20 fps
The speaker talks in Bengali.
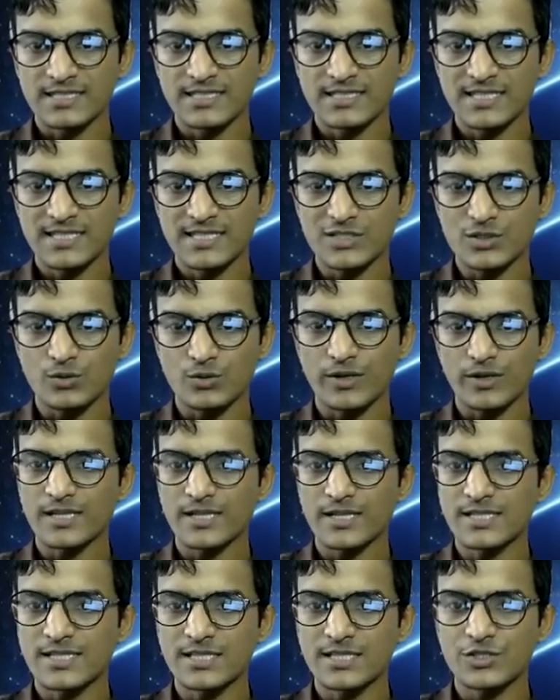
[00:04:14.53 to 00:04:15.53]
সি
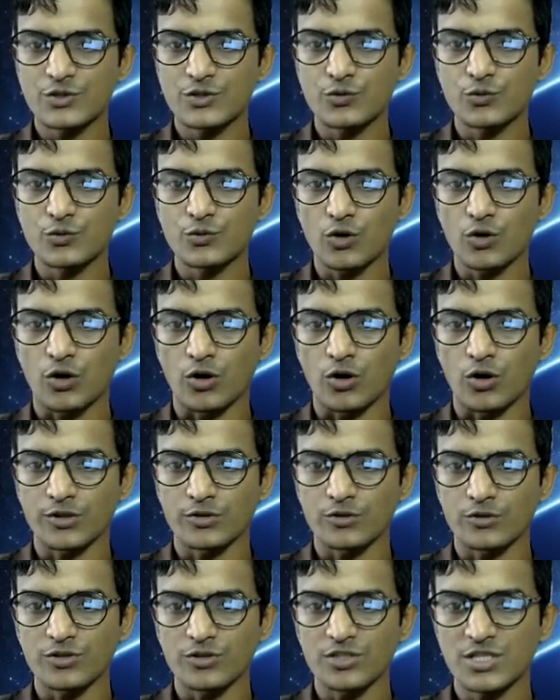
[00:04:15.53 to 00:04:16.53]
স্কোয়ারের চাইতে ছোট হয়
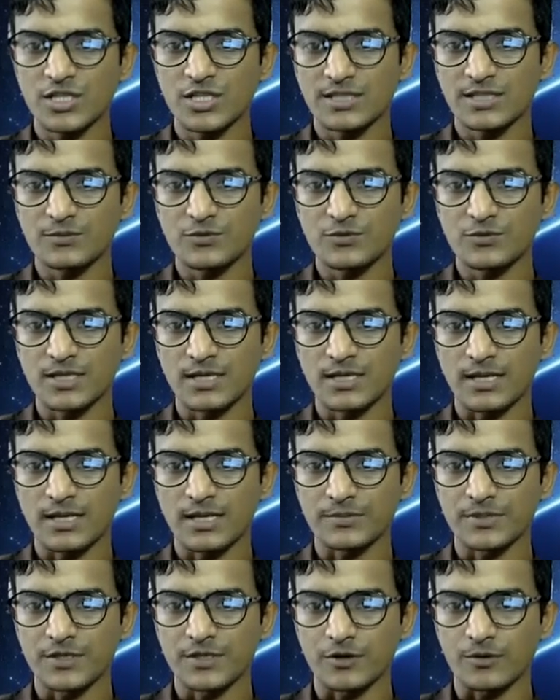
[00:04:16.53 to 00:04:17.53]
তখন সেই ত্রিভুজটার
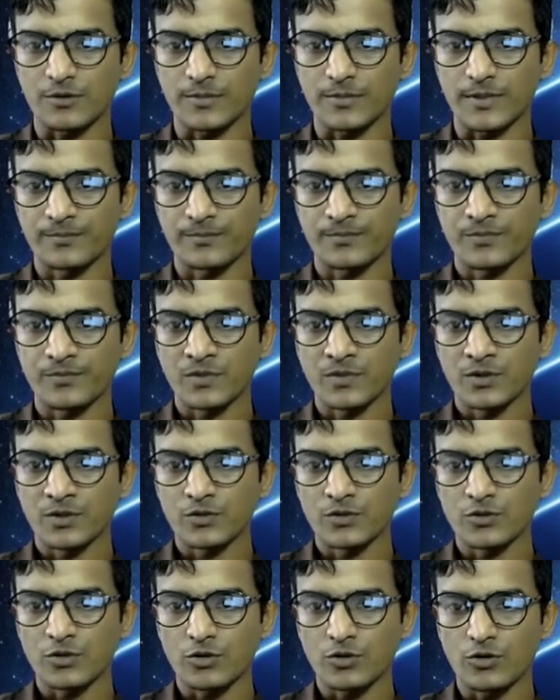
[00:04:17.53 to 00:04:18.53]
নাম কি হবে
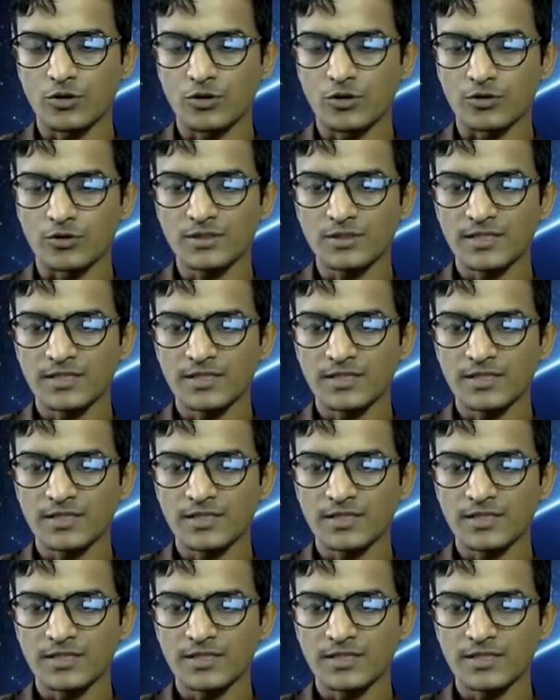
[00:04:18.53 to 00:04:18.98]
তখন